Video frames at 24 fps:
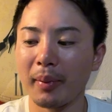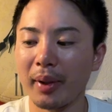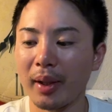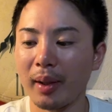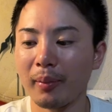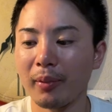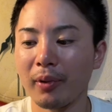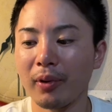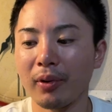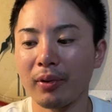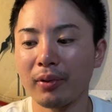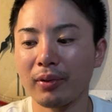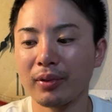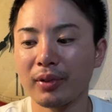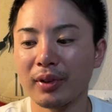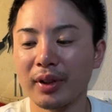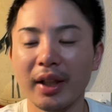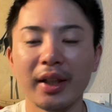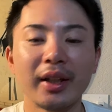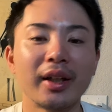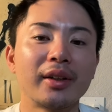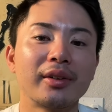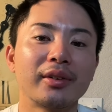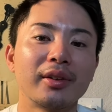名門
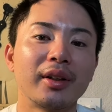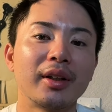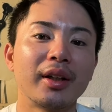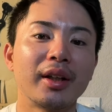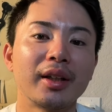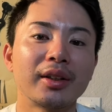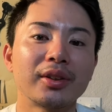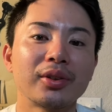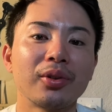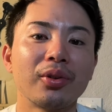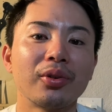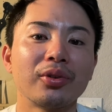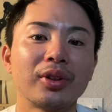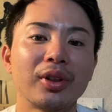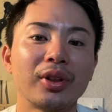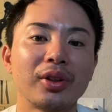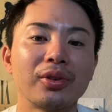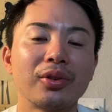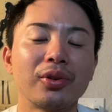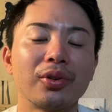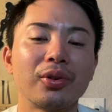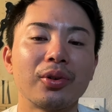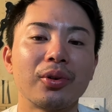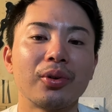大学がね、揃って
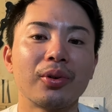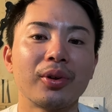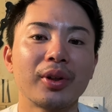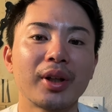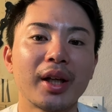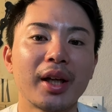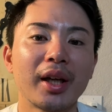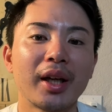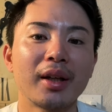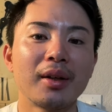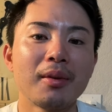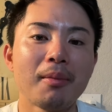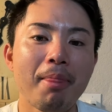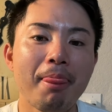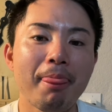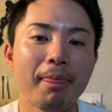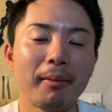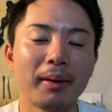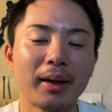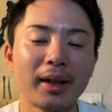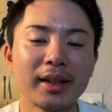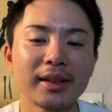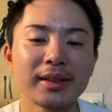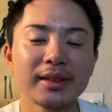るというところで、
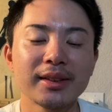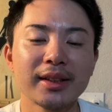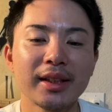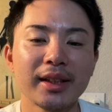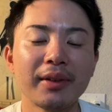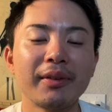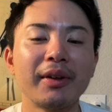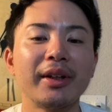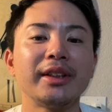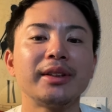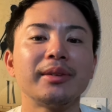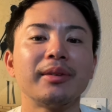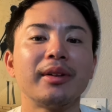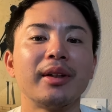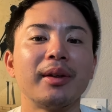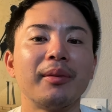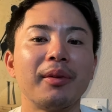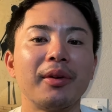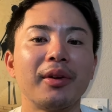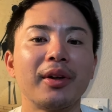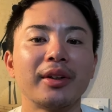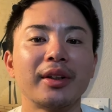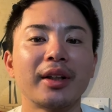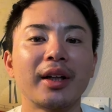まあ、関西では一番
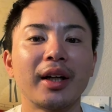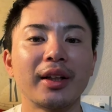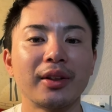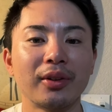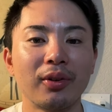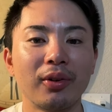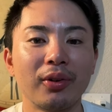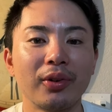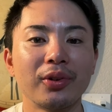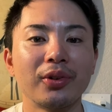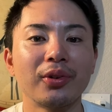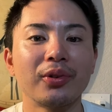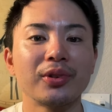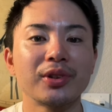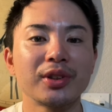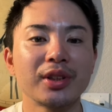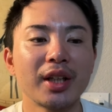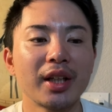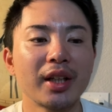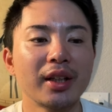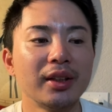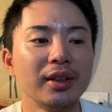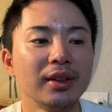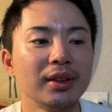レベルが高いというところです
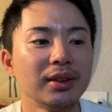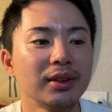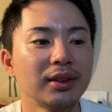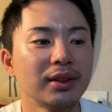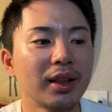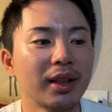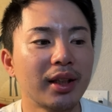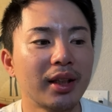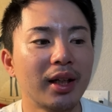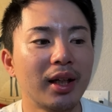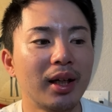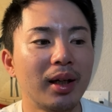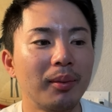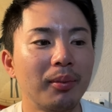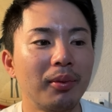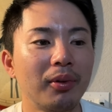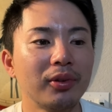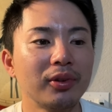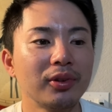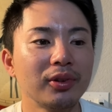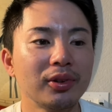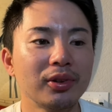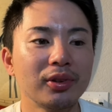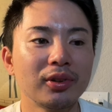ね。だから、
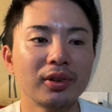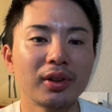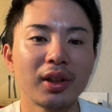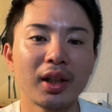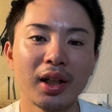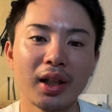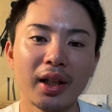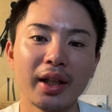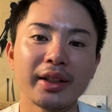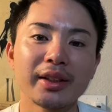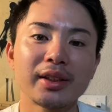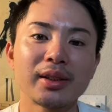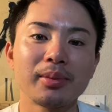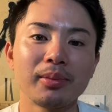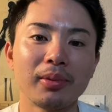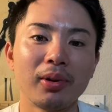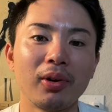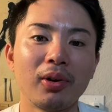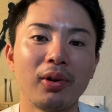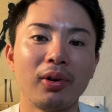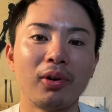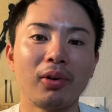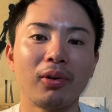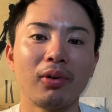僕がいつ
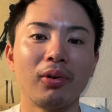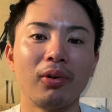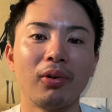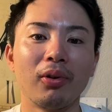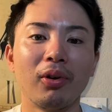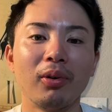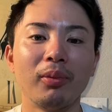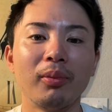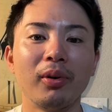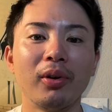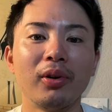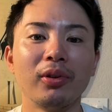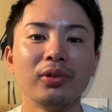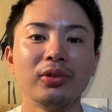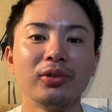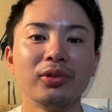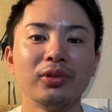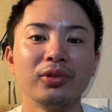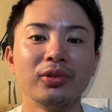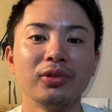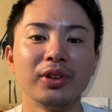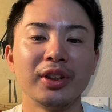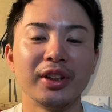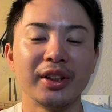も、こう、
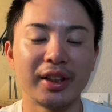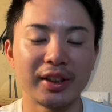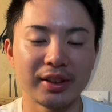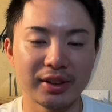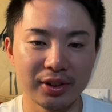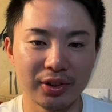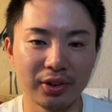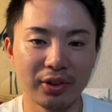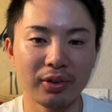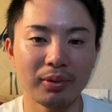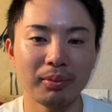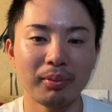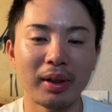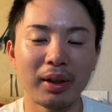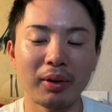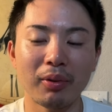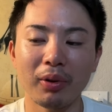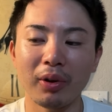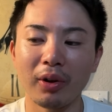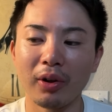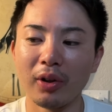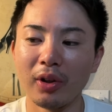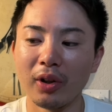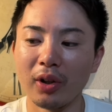思うにですよ。まあ、こ
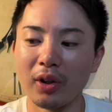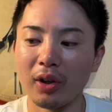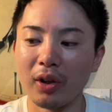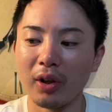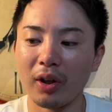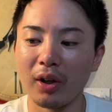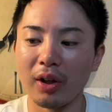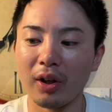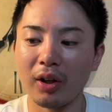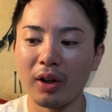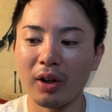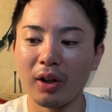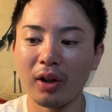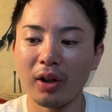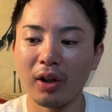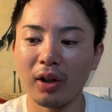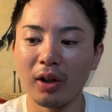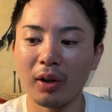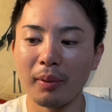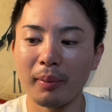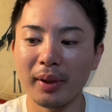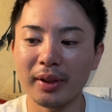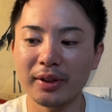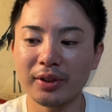の、
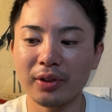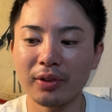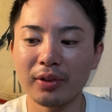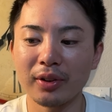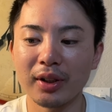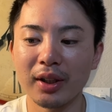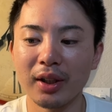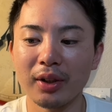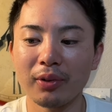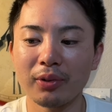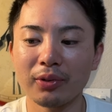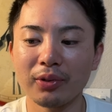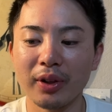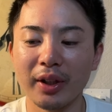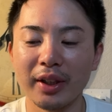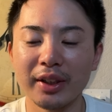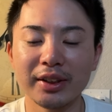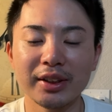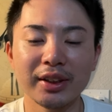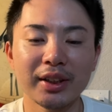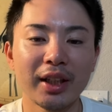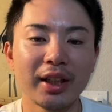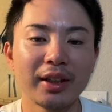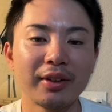あまあ、そんなことは
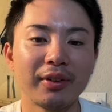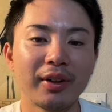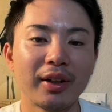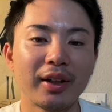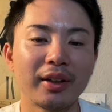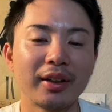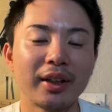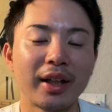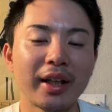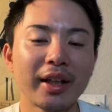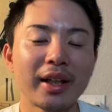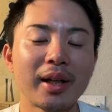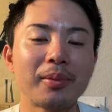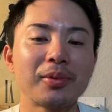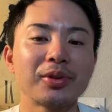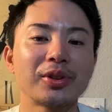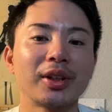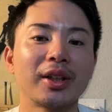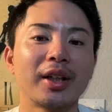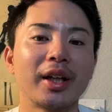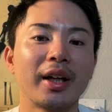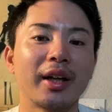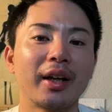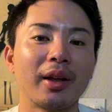一概にはないかもし
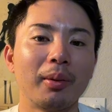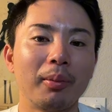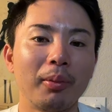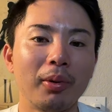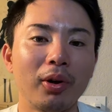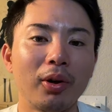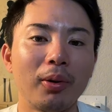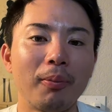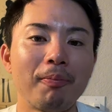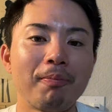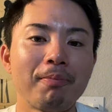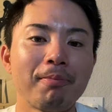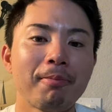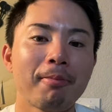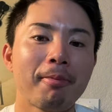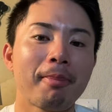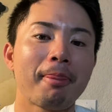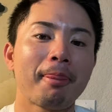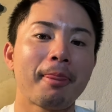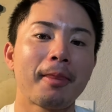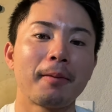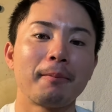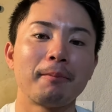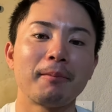れないけども、
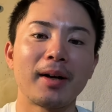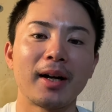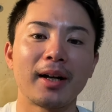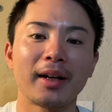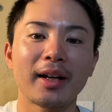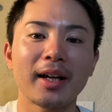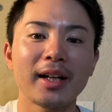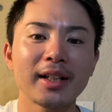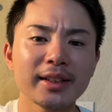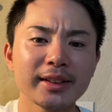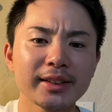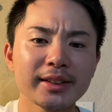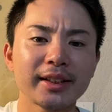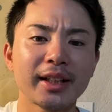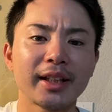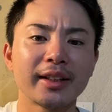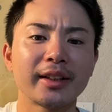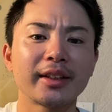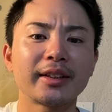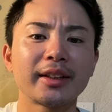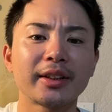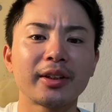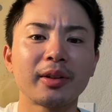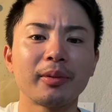まあ関西
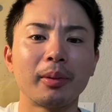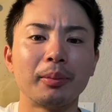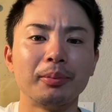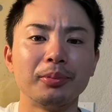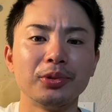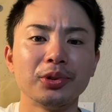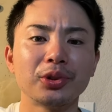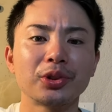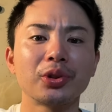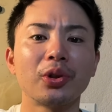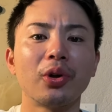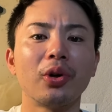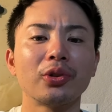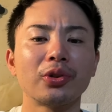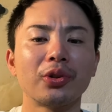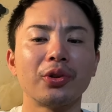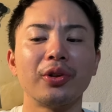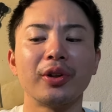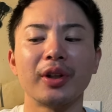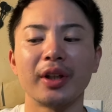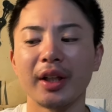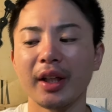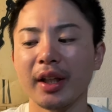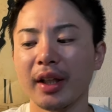で例えば無双と
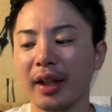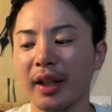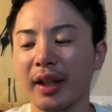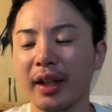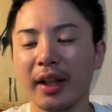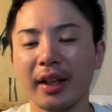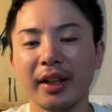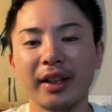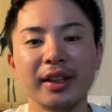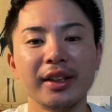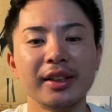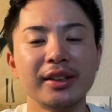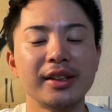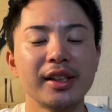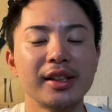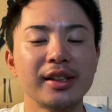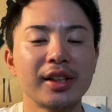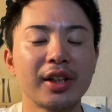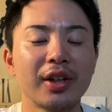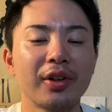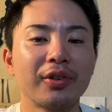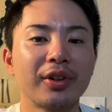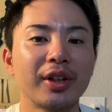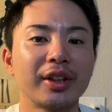いうかね、えー、いい成
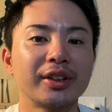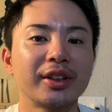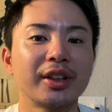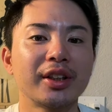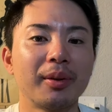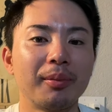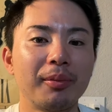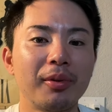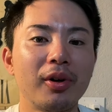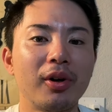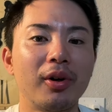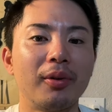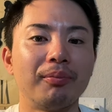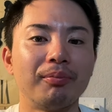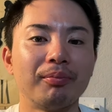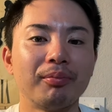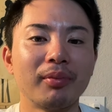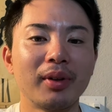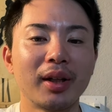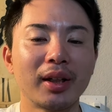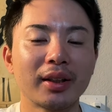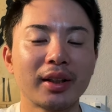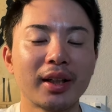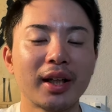績を出してても、
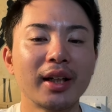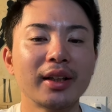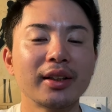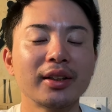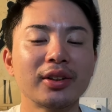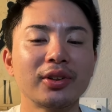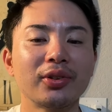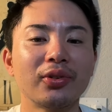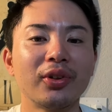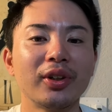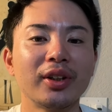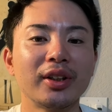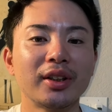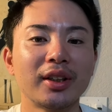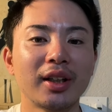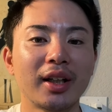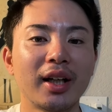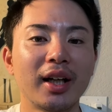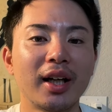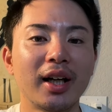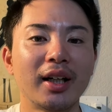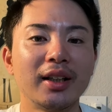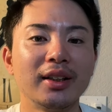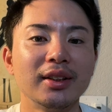まあ関東行った
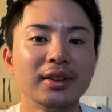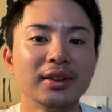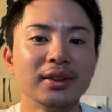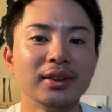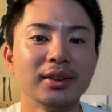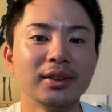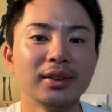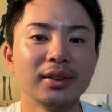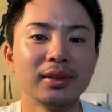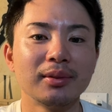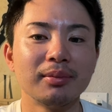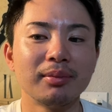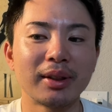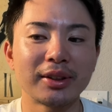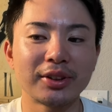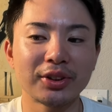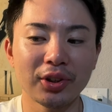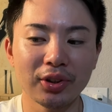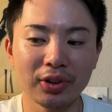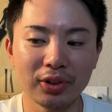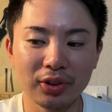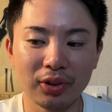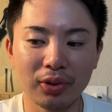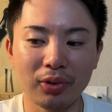ら、まあ
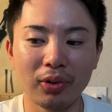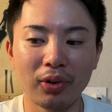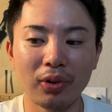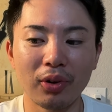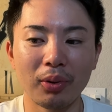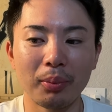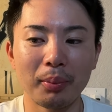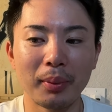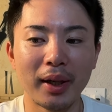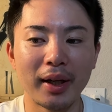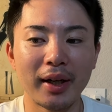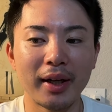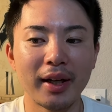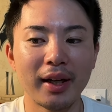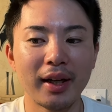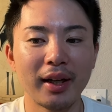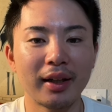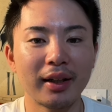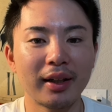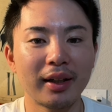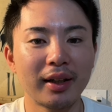ちょっとこう、まあ、